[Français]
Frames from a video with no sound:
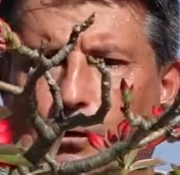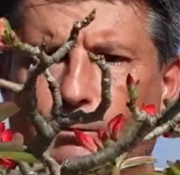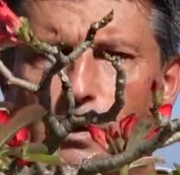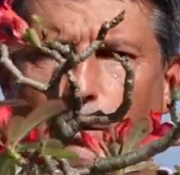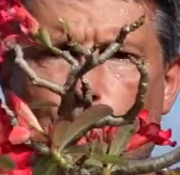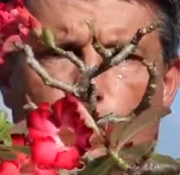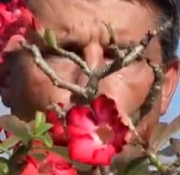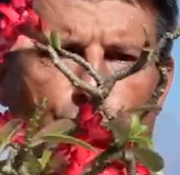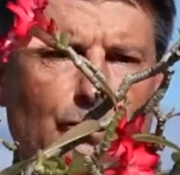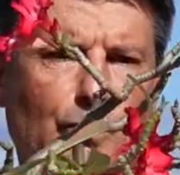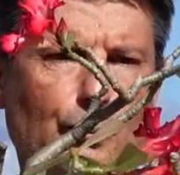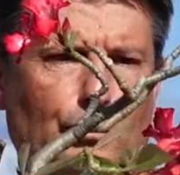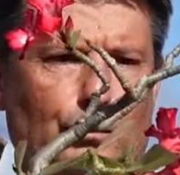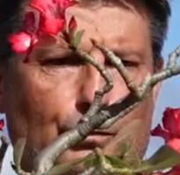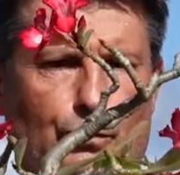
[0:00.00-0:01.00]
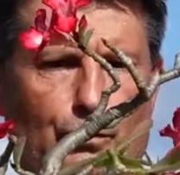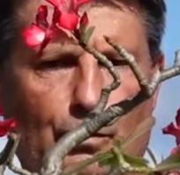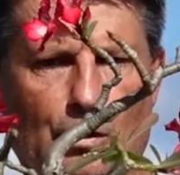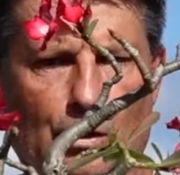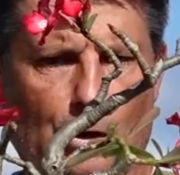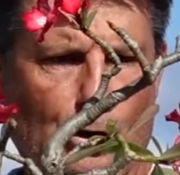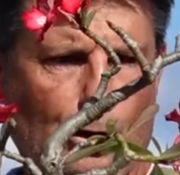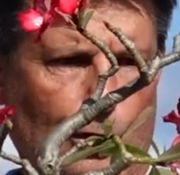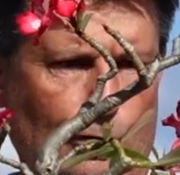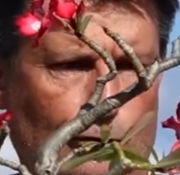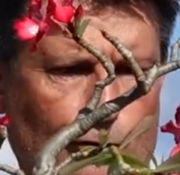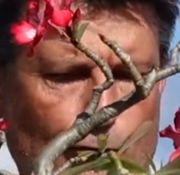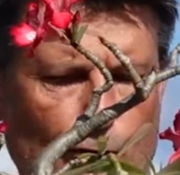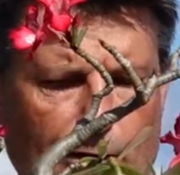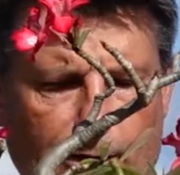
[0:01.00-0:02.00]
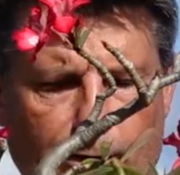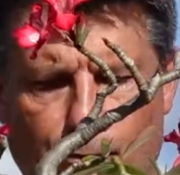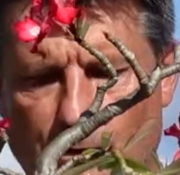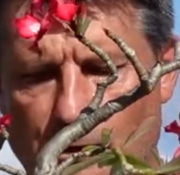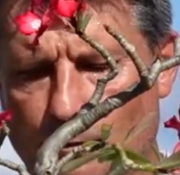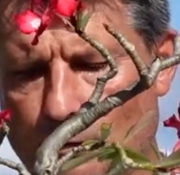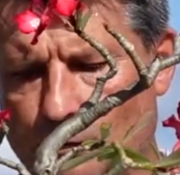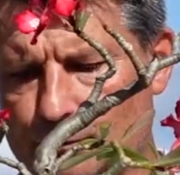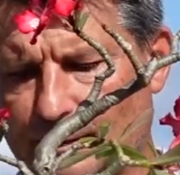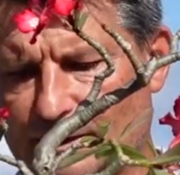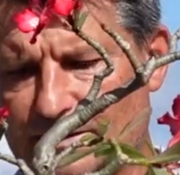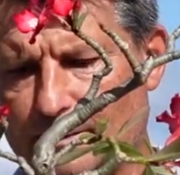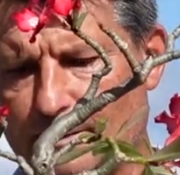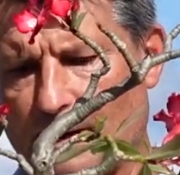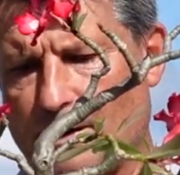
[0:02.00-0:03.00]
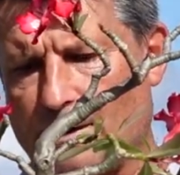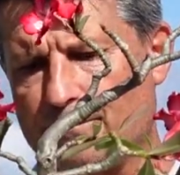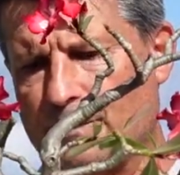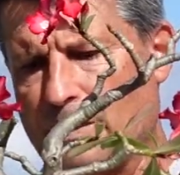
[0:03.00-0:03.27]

le même mouvement que, que, les, que les branches principales.